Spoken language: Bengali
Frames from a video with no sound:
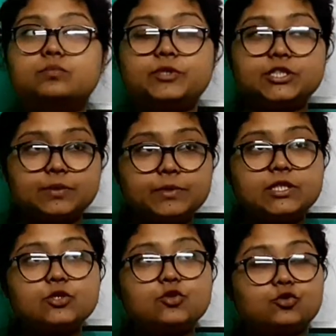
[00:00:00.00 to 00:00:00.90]

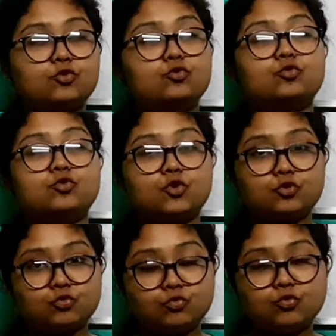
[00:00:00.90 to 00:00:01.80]
পৃথিবীতে যত
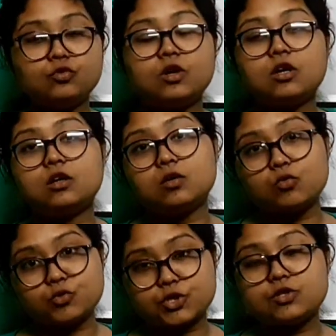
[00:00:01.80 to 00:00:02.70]
যতগুলো
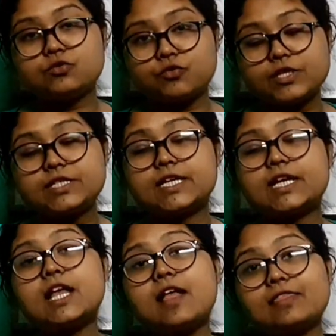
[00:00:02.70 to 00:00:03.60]
ওশান রয়েছে
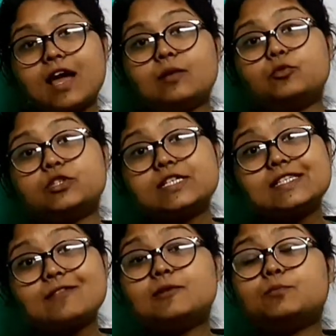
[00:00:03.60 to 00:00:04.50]
তার মধ্যে
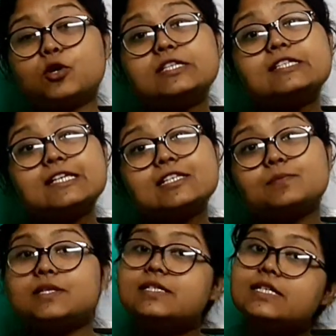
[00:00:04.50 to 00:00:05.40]
সেভেন পয়েন্ট সিক্স
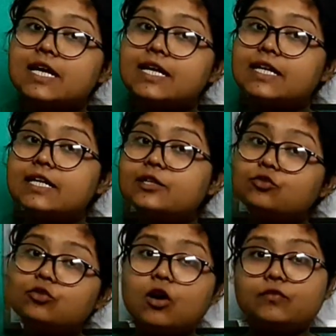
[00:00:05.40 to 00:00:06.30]
পার্সেন্ট এরিয়া
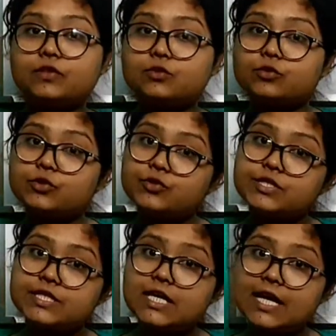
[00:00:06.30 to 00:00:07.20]
কিন্তু কভার করে
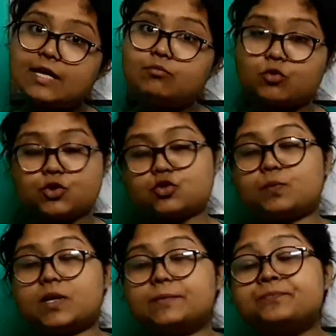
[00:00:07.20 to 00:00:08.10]
রয়েছে এই
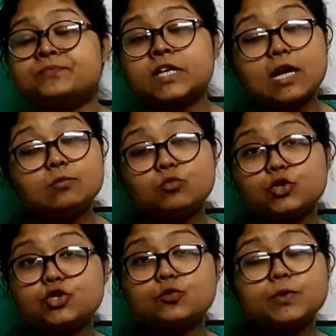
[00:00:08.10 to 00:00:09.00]
মহিষপান আর
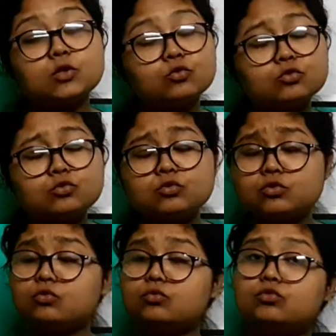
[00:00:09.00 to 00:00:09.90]
মহিষপান
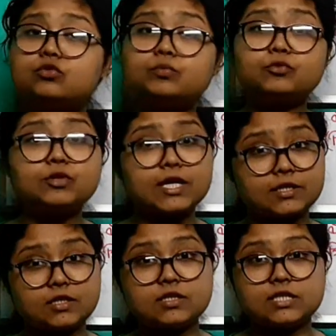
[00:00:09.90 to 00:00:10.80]
অত্যন্ত গুরুত্বপূর্ণ
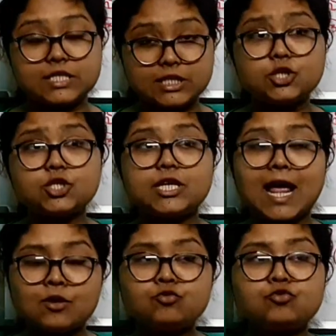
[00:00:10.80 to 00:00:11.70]
একটা জিনিস
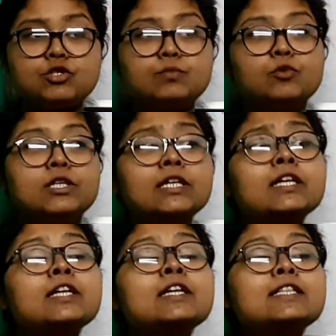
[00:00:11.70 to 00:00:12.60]
কেন যদি বলি
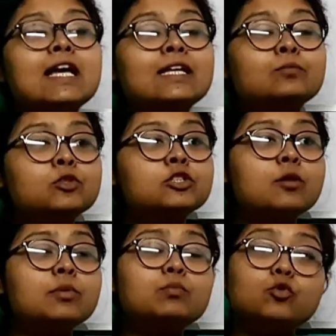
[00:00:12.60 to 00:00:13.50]
তাহলে বলতে
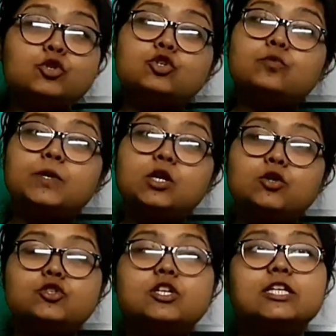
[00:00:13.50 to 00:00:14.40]
হবে ময়ূর সোপান
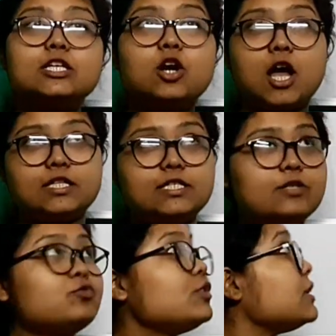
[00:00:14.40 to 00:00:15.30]
অঞ্চলে কি হয় যেহেতু